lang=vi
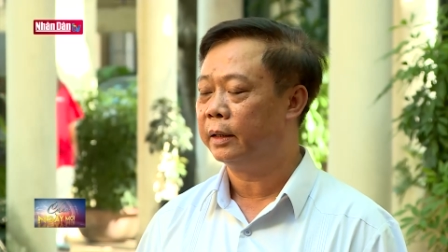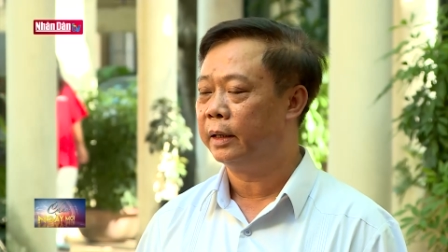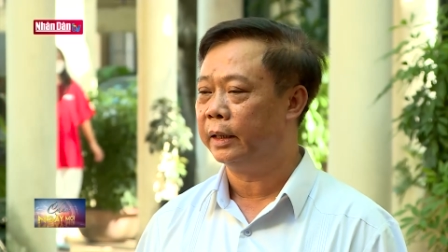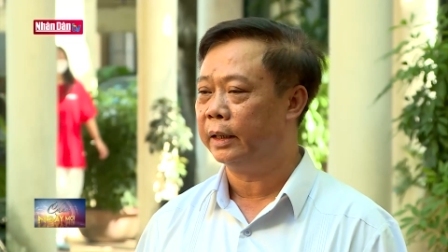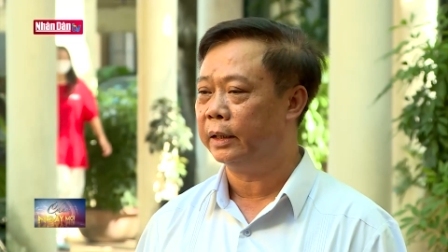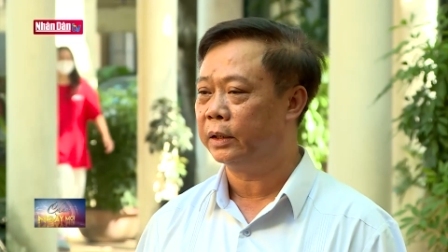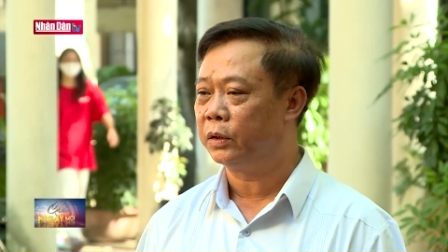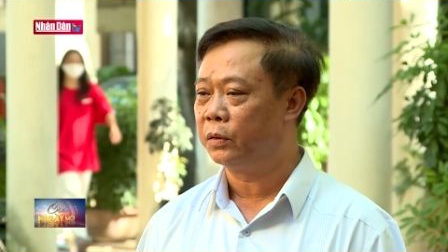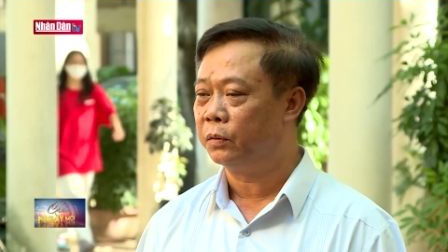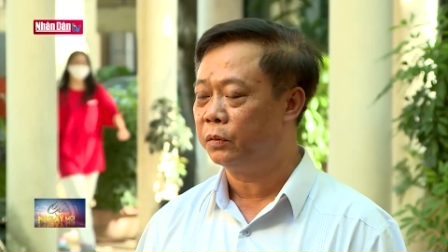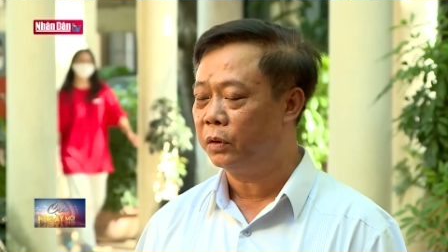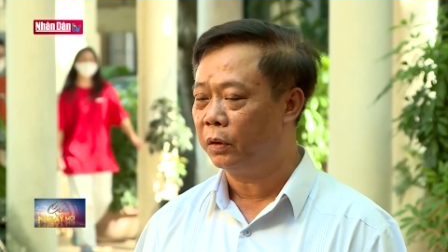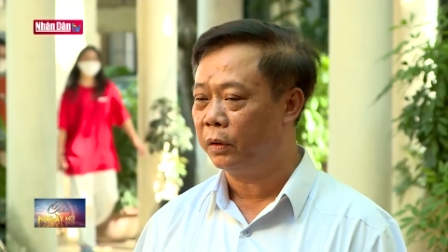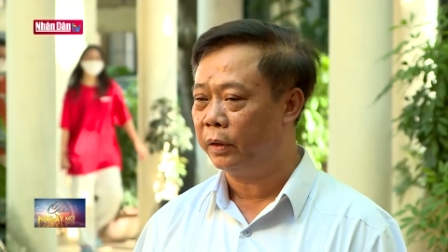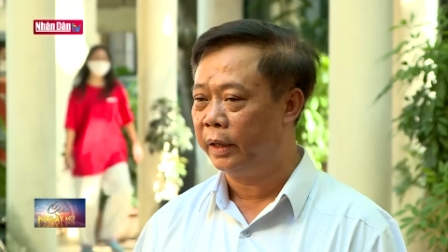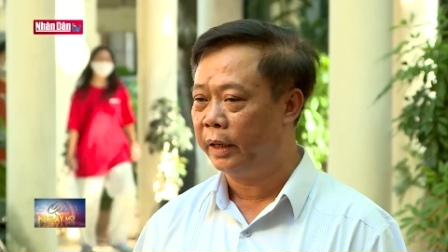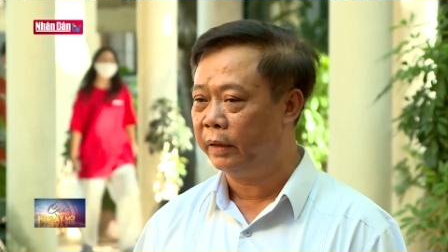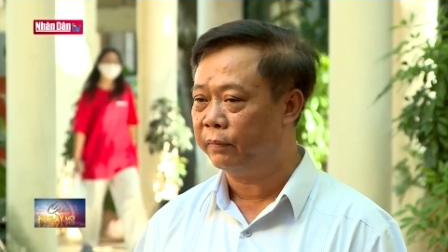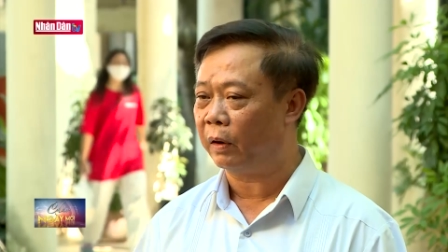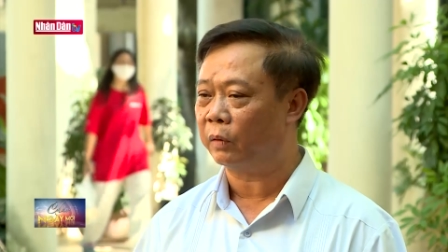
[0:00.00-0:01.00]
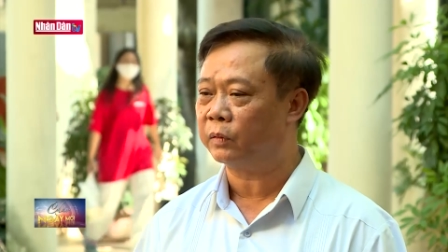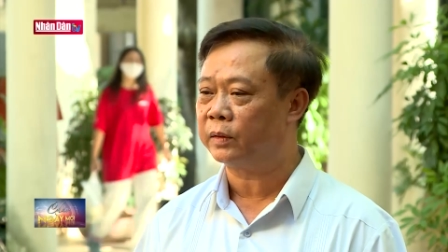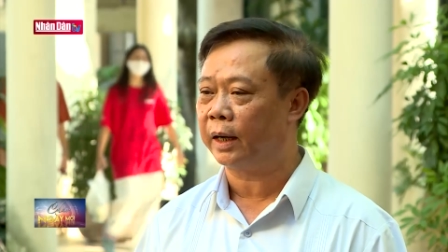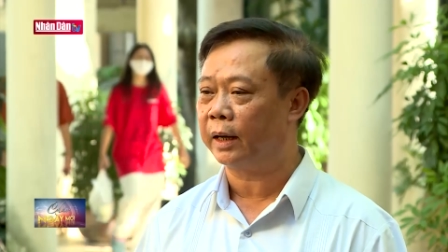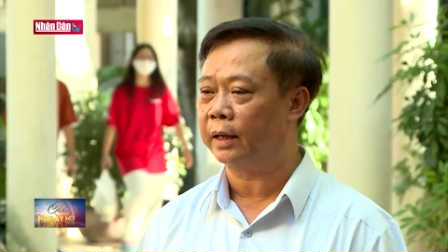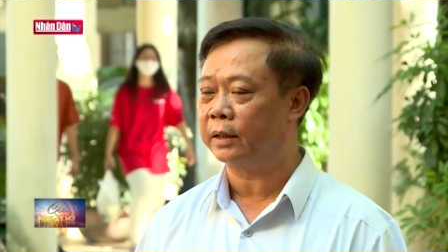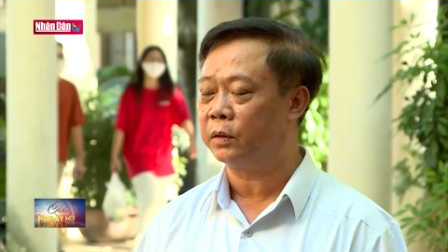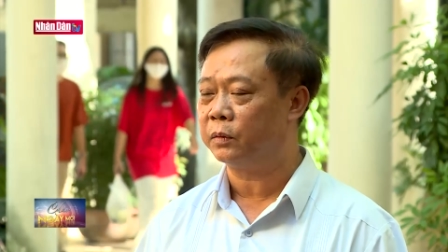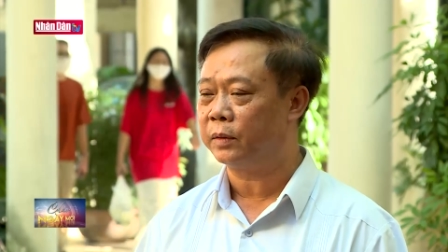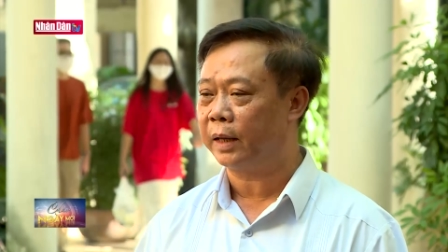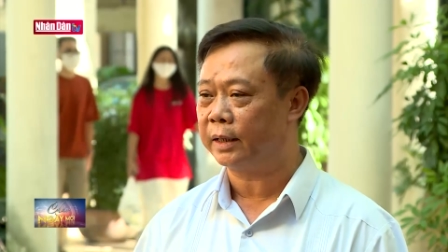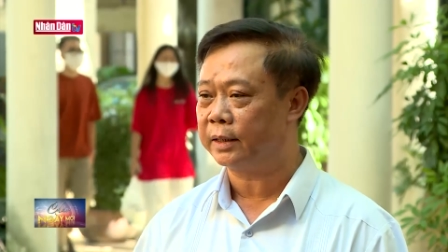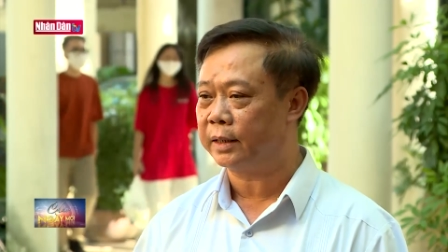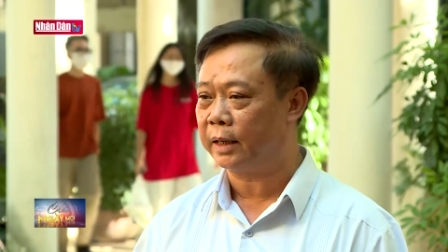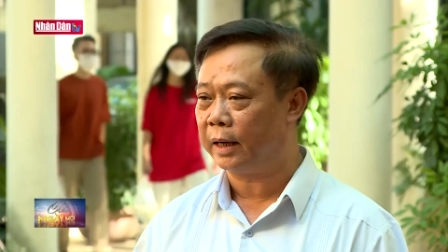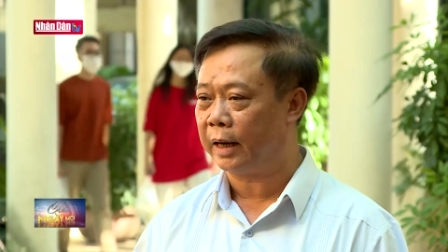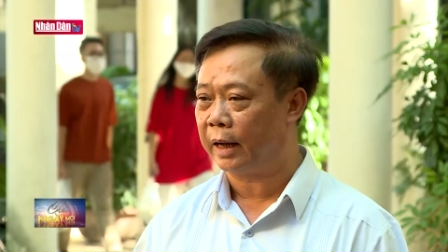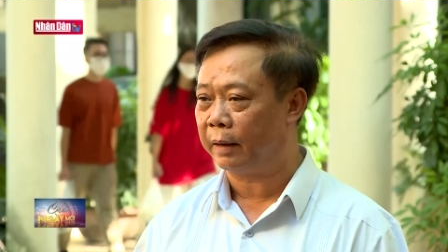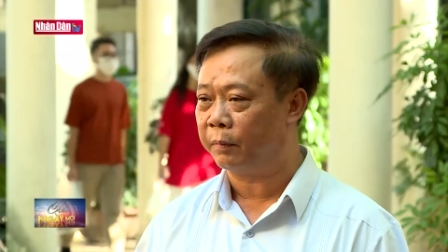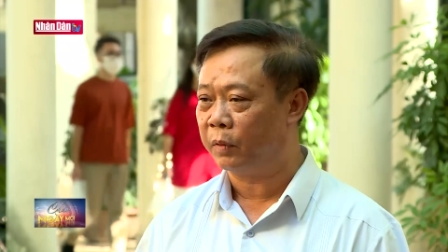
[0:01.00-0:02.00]
thì chúng tôi hy vọng rằng chúng ta
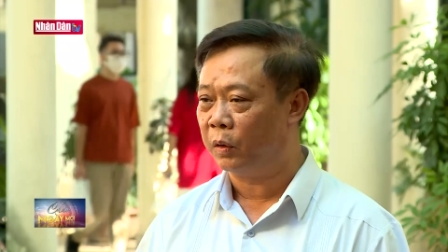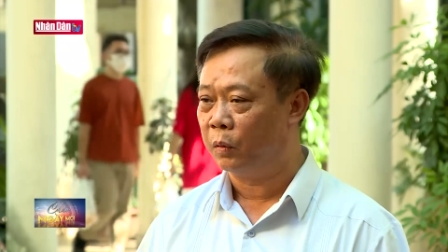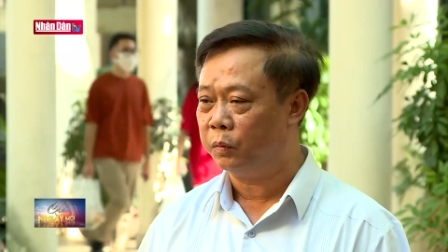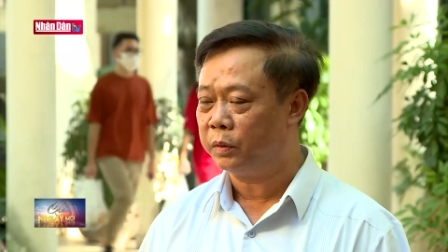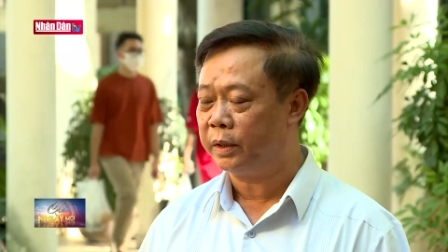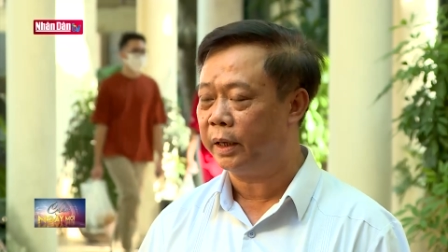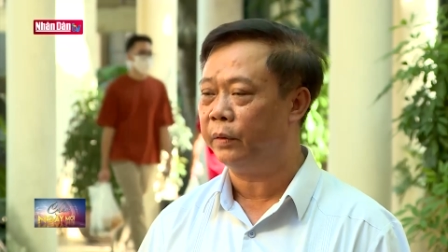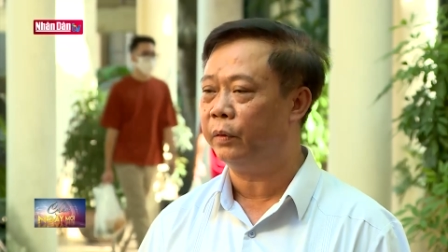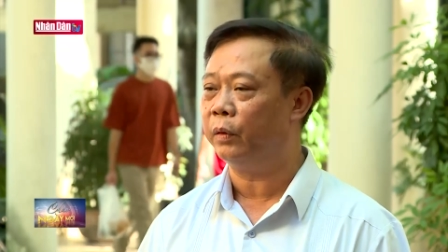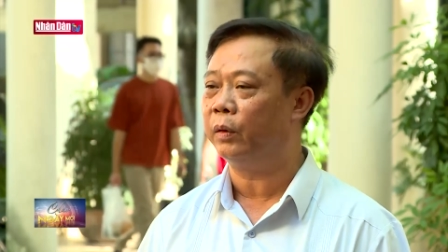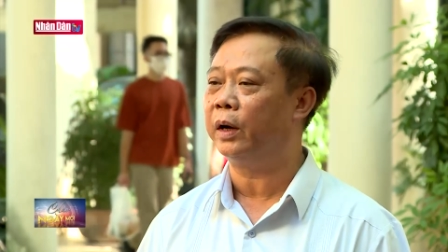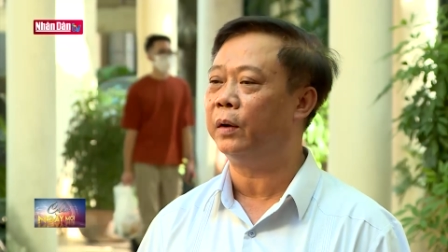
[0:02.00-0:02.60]
sẽ làm đúng theo yêu